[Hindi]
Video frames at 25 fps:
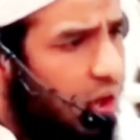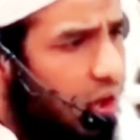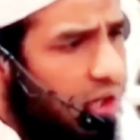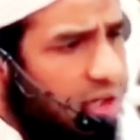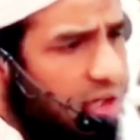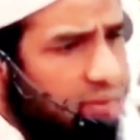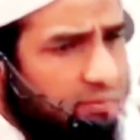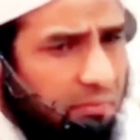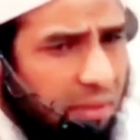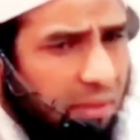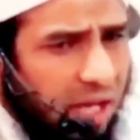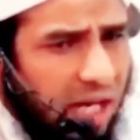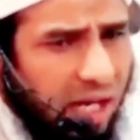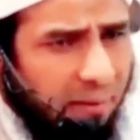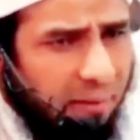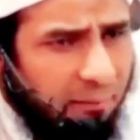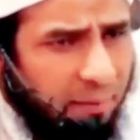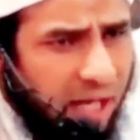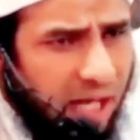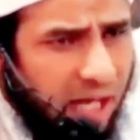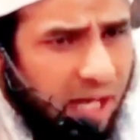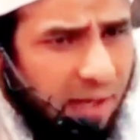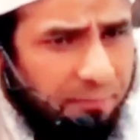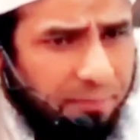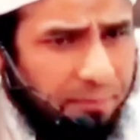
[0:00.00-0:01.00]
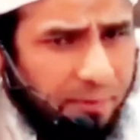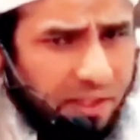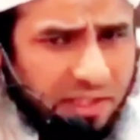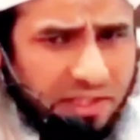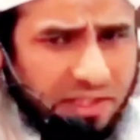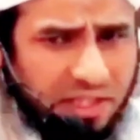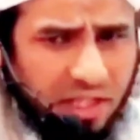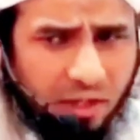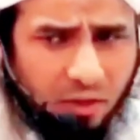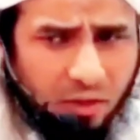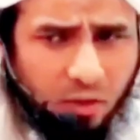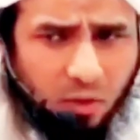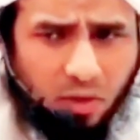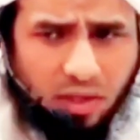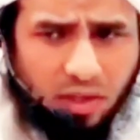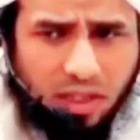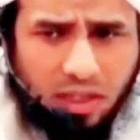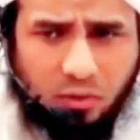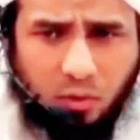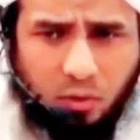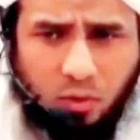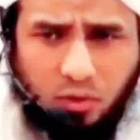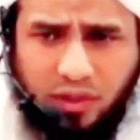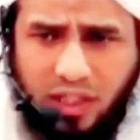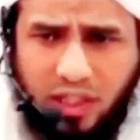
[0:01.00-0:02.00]
और माँ बाप के झगड़ों
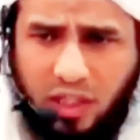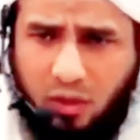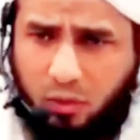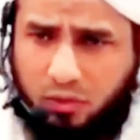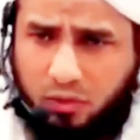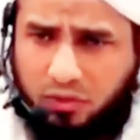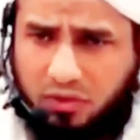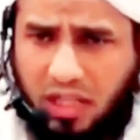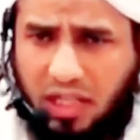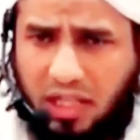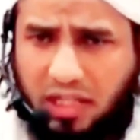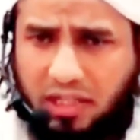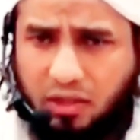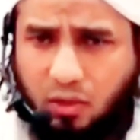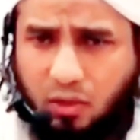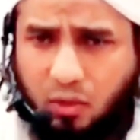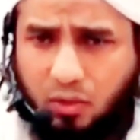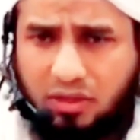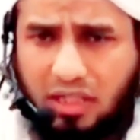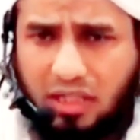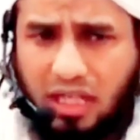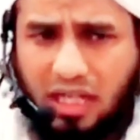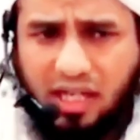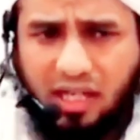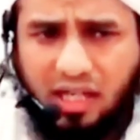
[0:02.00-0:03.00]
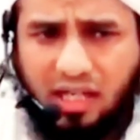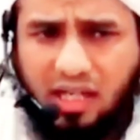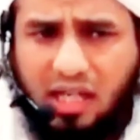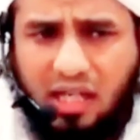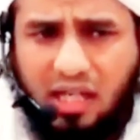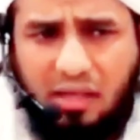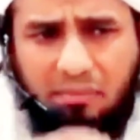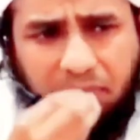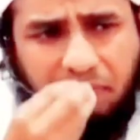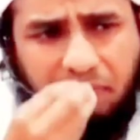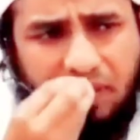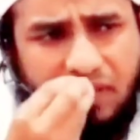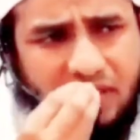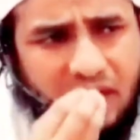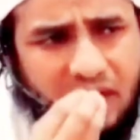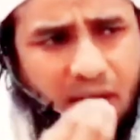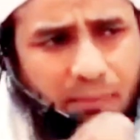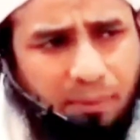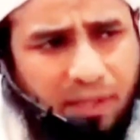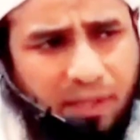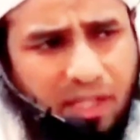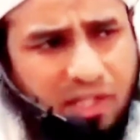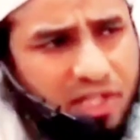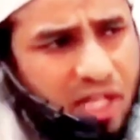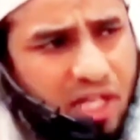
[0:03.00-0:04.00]
का दूसरा नुकसान ये होता है बच्चा
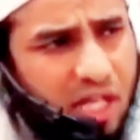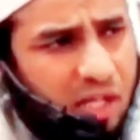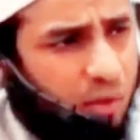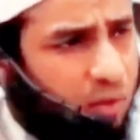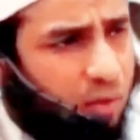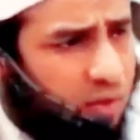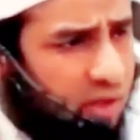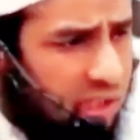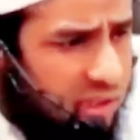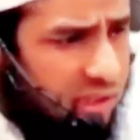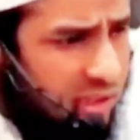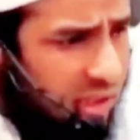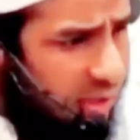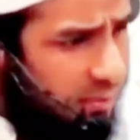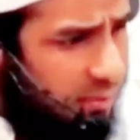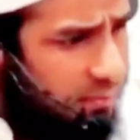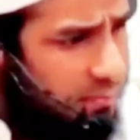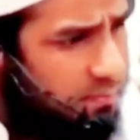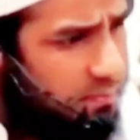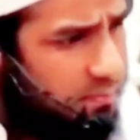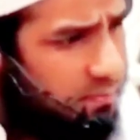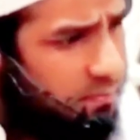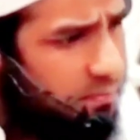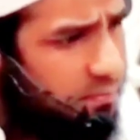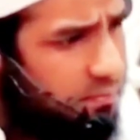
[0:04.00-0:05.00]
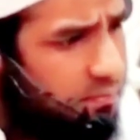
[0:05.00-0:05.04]
परेशान हो जाता है